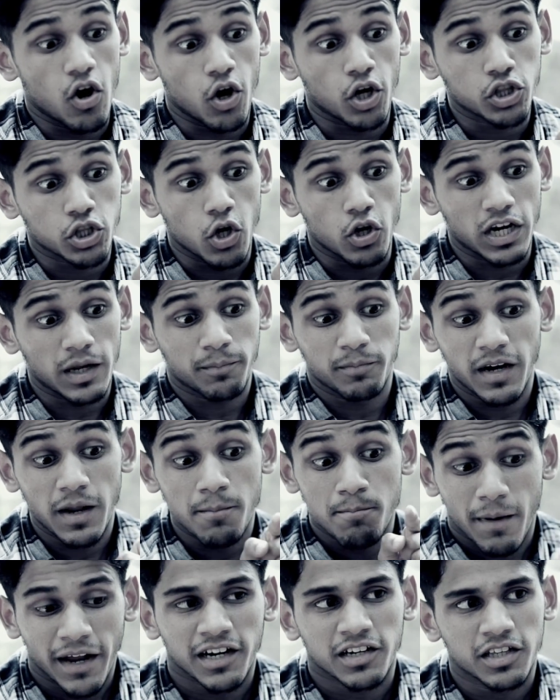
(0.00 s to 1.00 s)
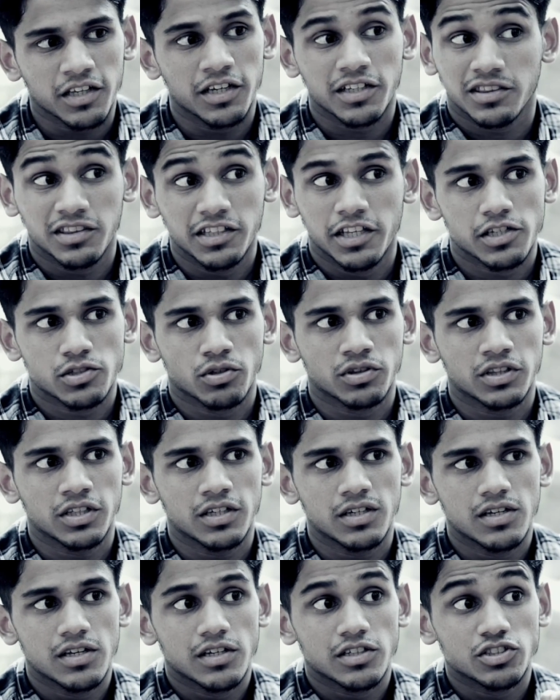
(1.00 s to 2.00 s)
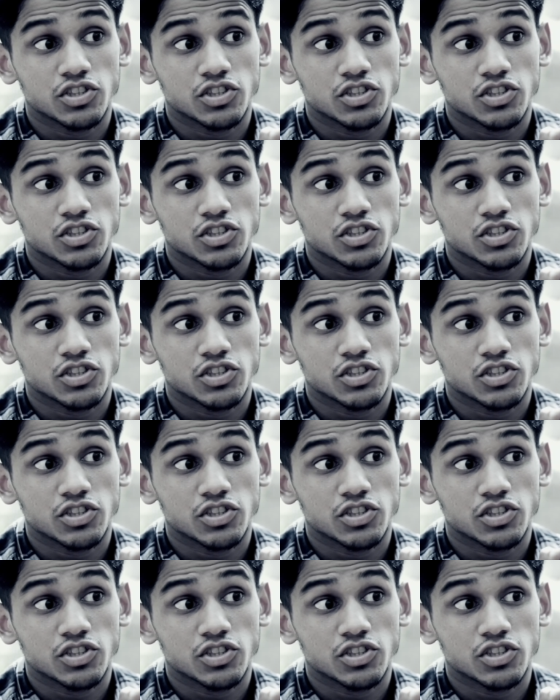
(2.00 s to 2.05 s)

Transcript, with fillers: और तो और अपने मन की इतनी नहीं सुनती